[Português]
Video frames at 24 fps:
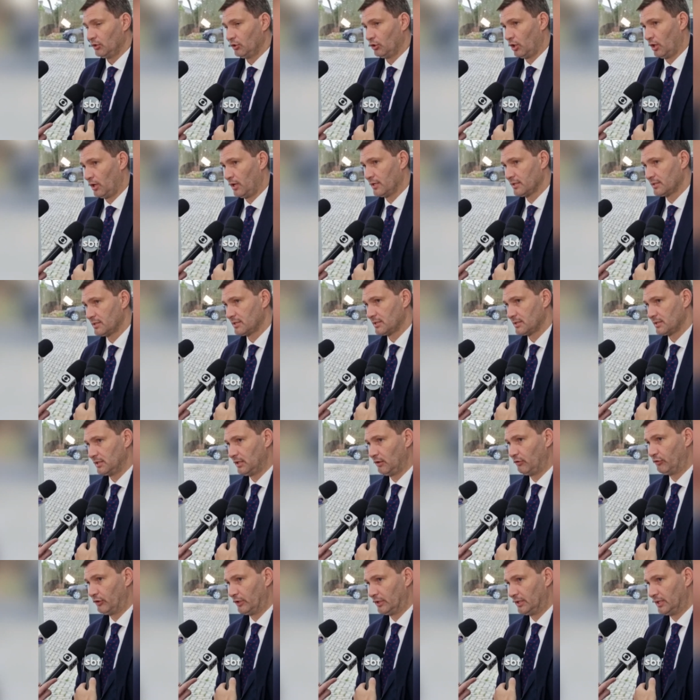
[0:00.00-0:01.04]
Nós
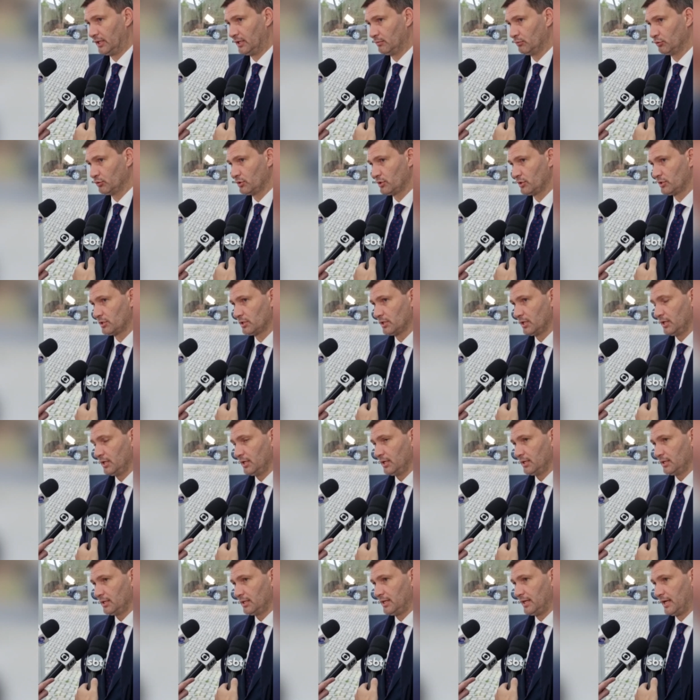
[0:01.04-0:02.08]
defendemos
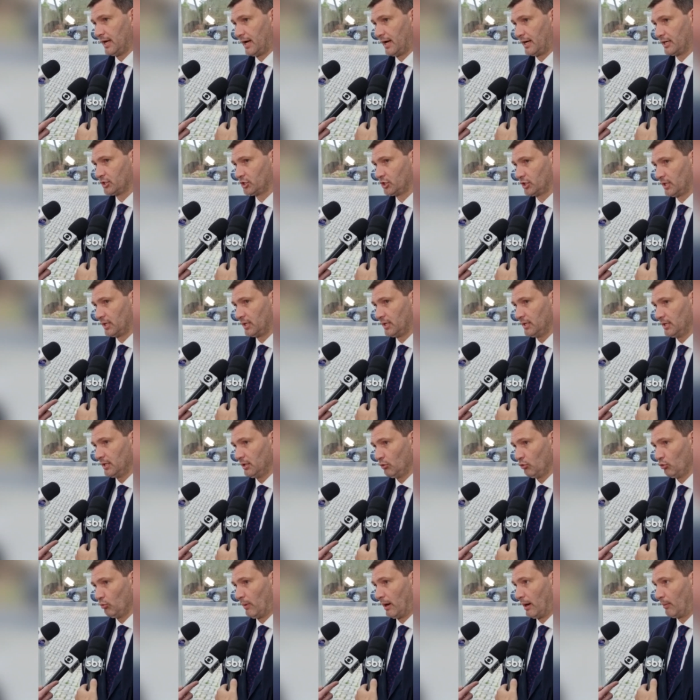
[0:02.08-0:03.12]
que haja
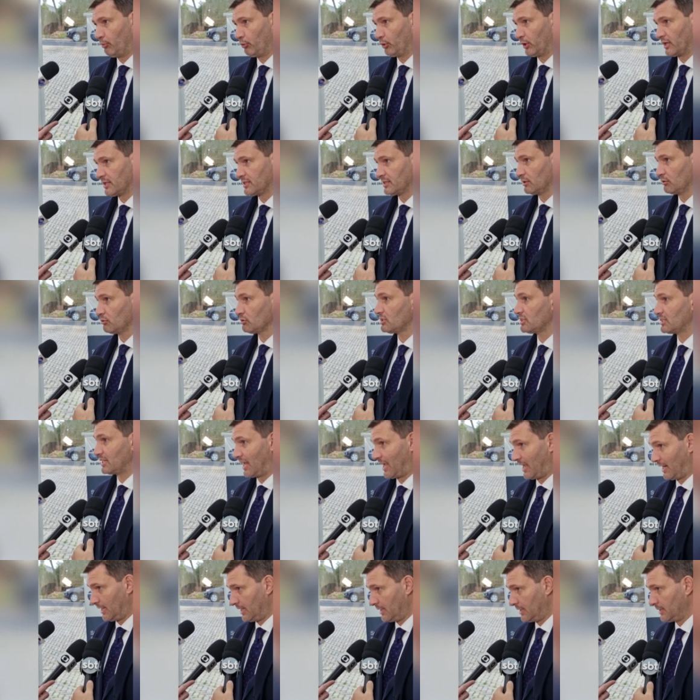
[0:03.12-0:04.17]
uma apuração
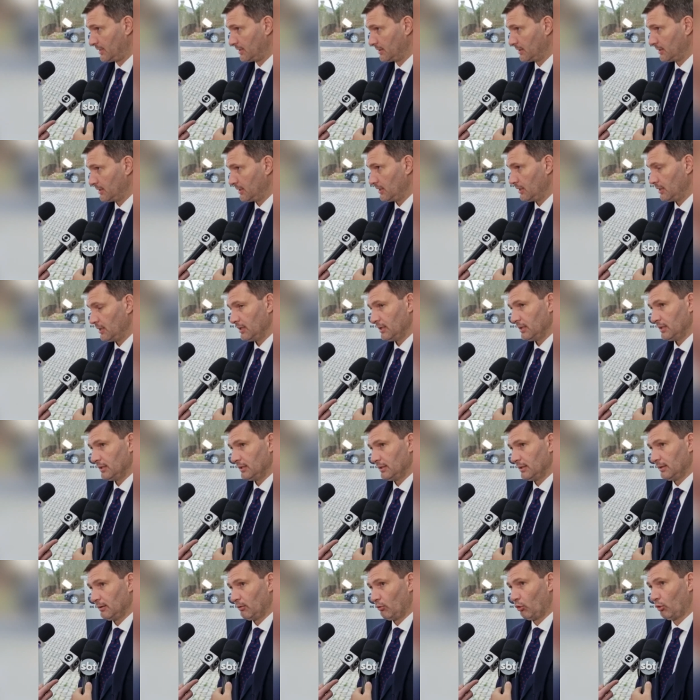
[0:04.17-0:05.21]
célere,
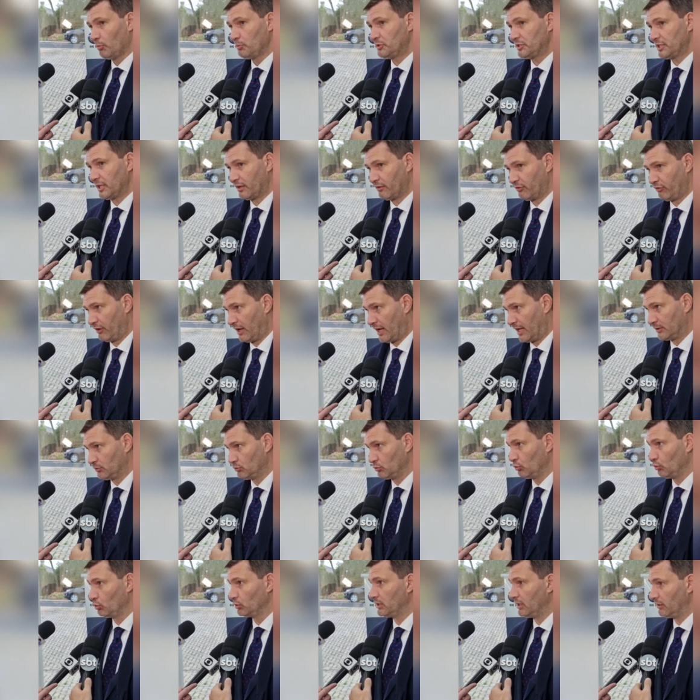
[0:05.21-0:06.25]

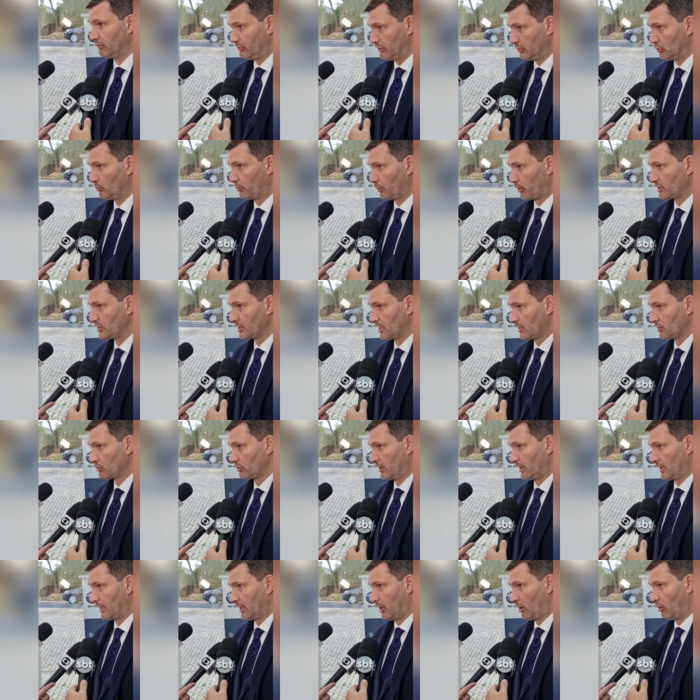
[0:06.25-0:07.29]
observado o devido
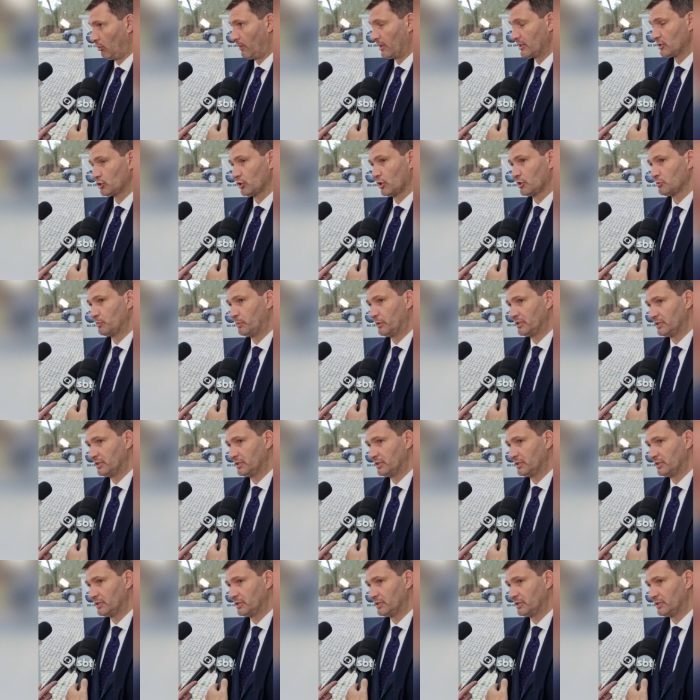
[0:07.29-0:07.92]
processo legal, mas nós